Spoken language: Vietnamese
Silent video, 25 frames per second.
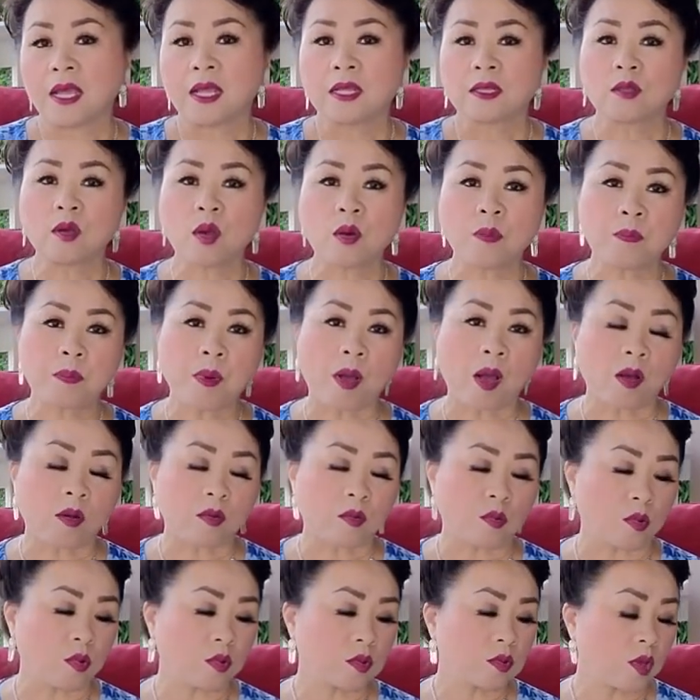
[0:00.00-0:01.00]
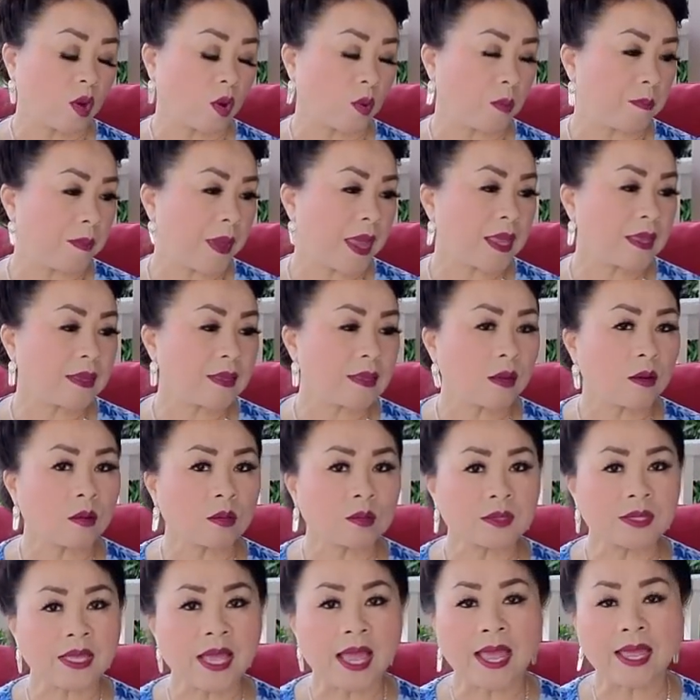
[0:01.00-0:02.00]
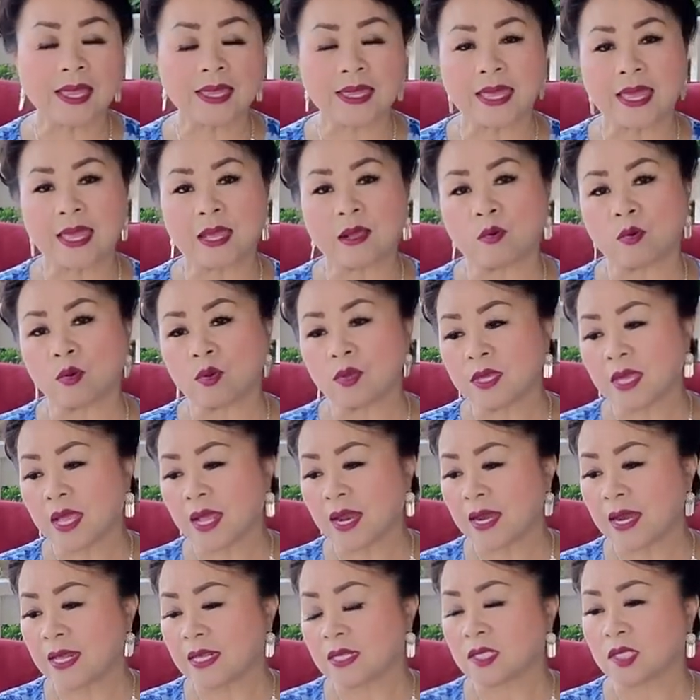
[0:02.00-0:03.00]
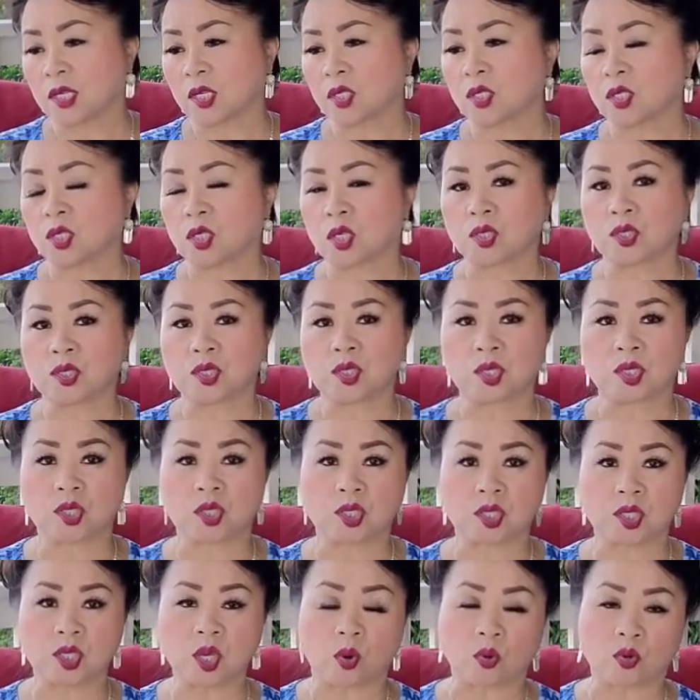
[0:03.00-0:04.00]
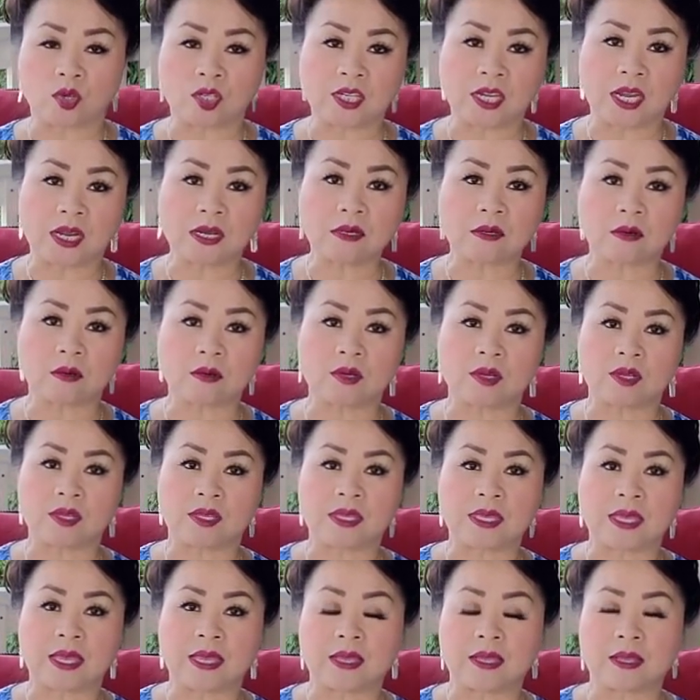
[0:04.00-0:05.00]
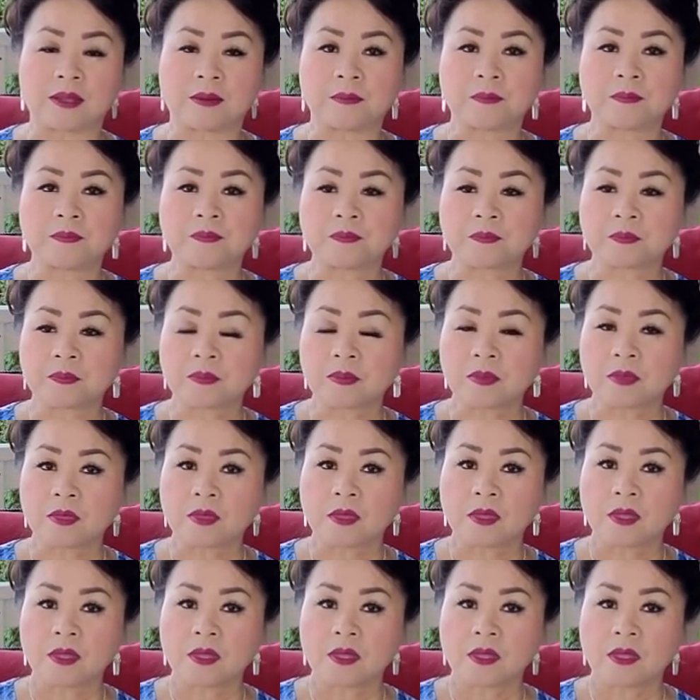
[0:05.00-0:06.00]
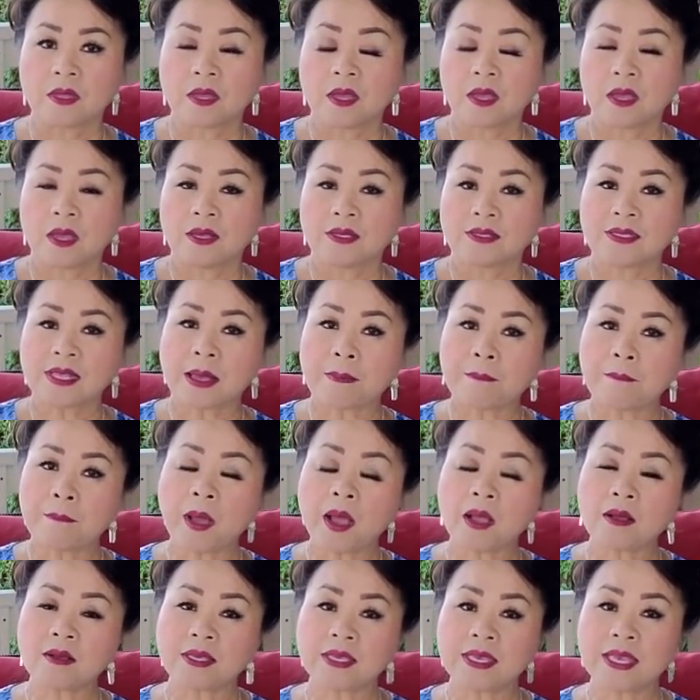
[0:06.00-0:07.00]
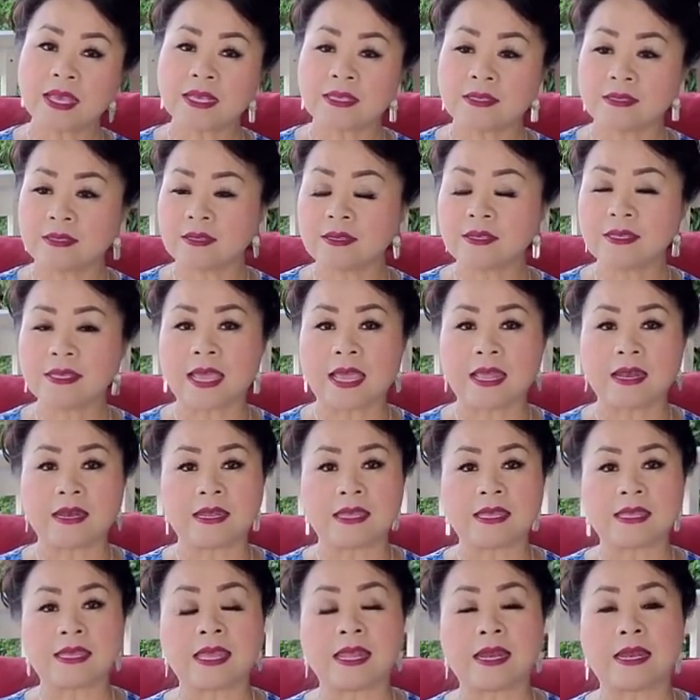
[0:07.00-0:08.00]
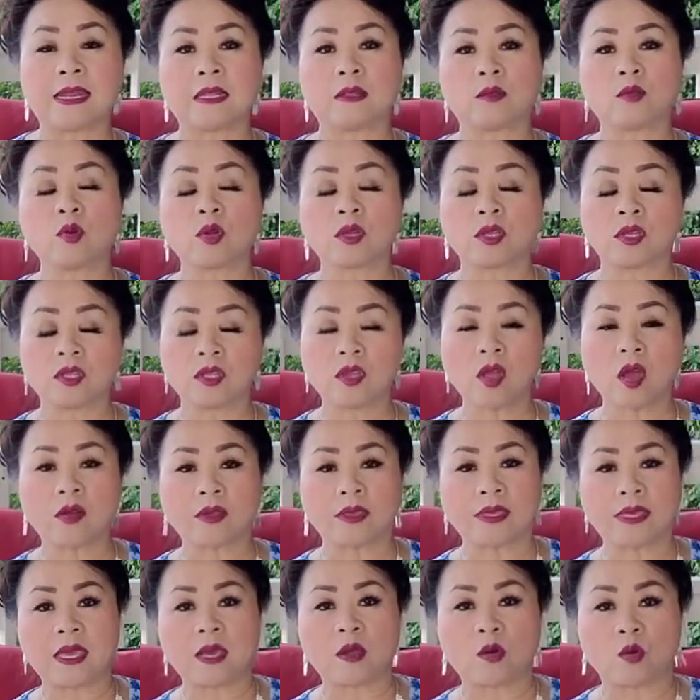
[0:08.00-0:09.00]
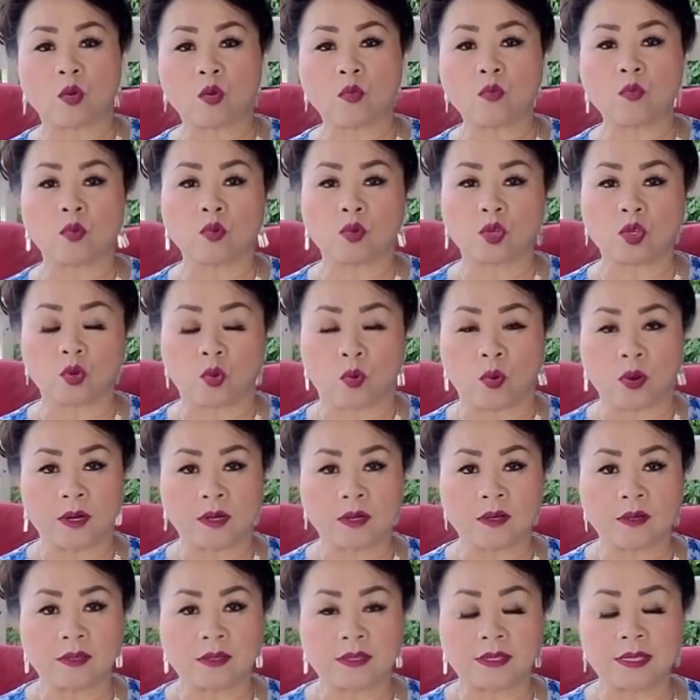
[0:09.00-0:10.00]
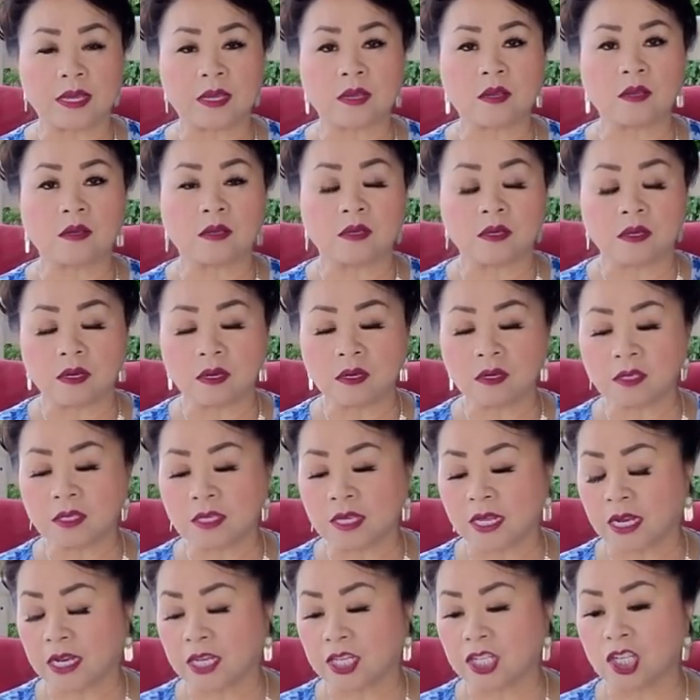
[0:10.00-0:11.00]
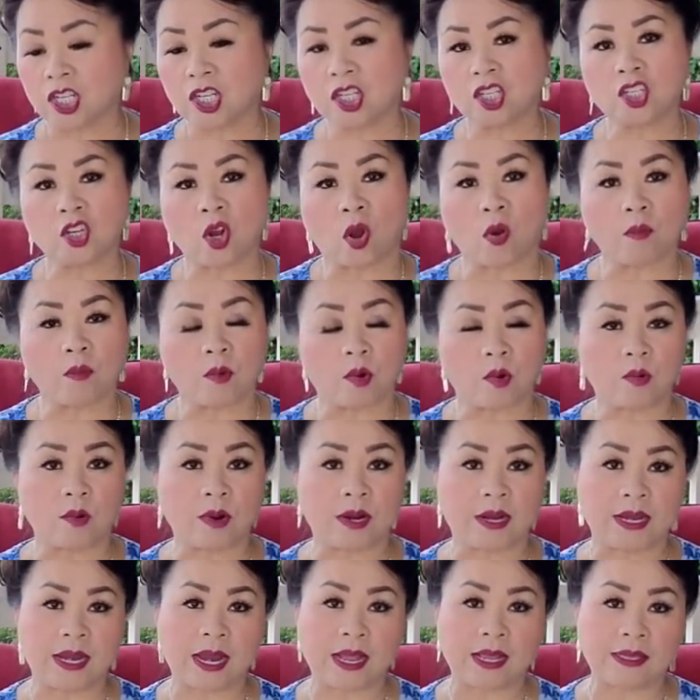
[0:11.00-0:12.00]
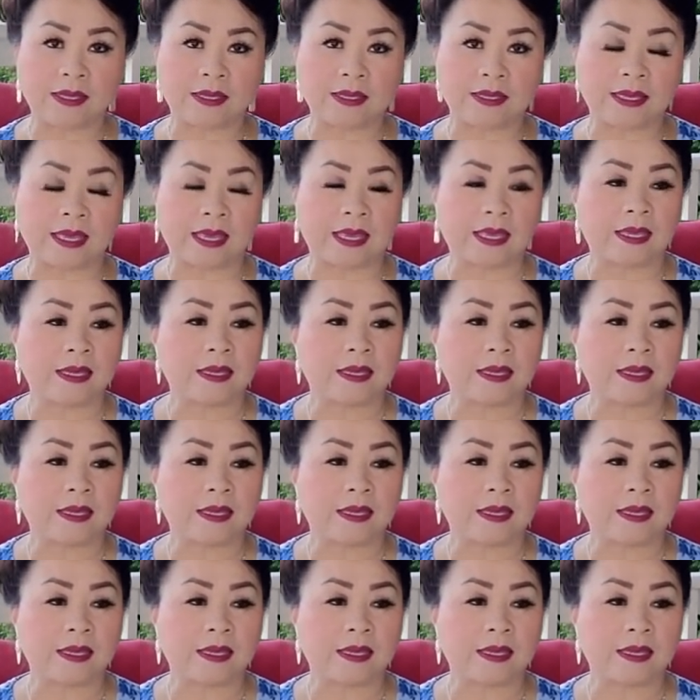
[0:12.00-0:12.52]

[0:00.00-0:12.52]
tôi bỏ củ thầu bé cho ta chứ, củ kia li cho cho cho cho xe trong này chứ, sáng mai kia xứ kia này kia li tôi cho kia cũng mù dỗ nó chứ, ứ kia li xí sâu một quấn năng chứ